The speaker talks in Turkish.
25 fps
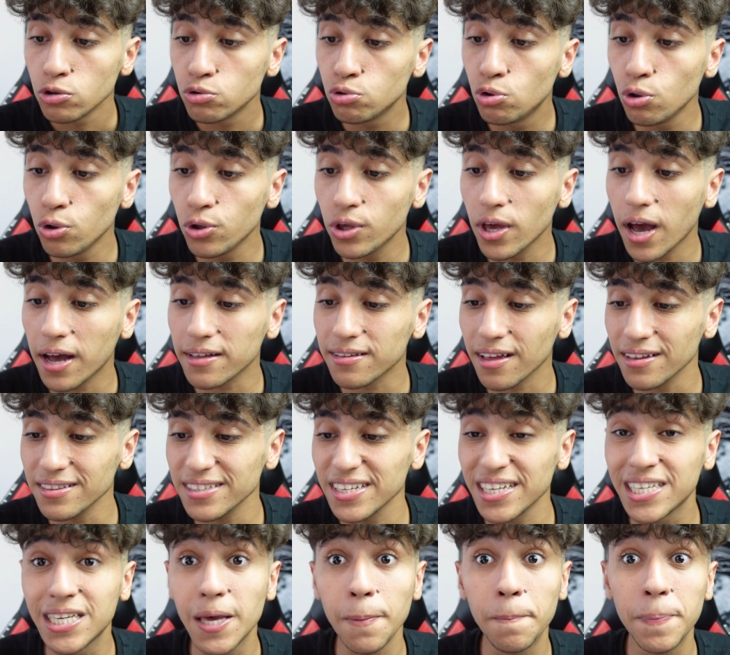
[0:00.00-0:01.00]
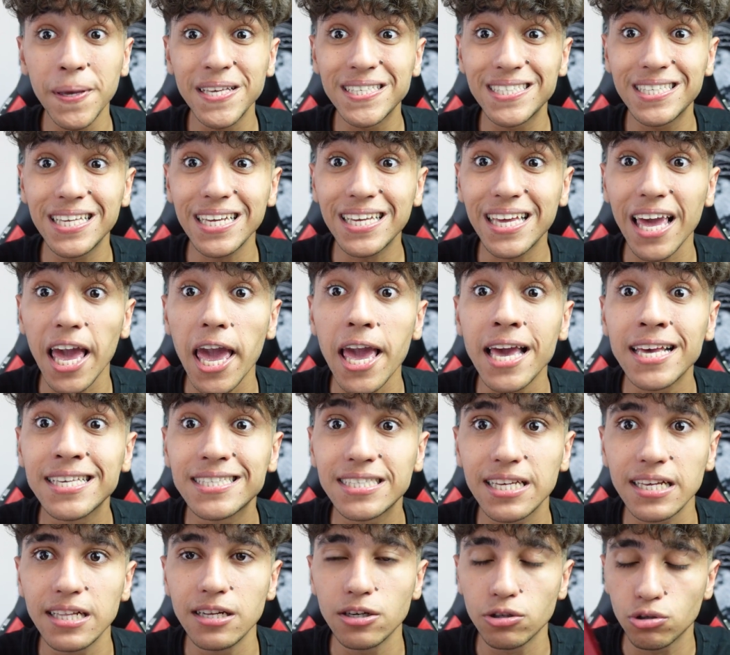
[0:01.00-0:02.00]
Dünyadan iki pislik
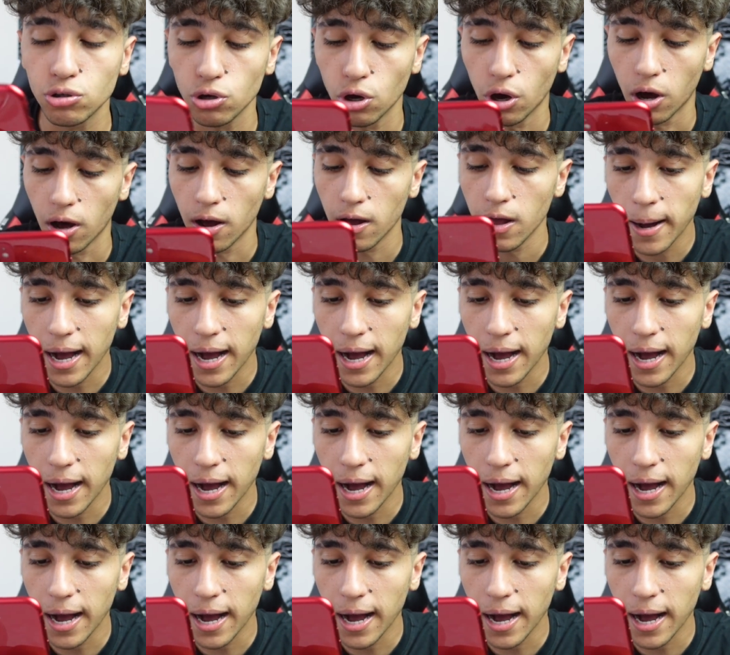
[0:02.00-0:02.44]
eksilir diyor.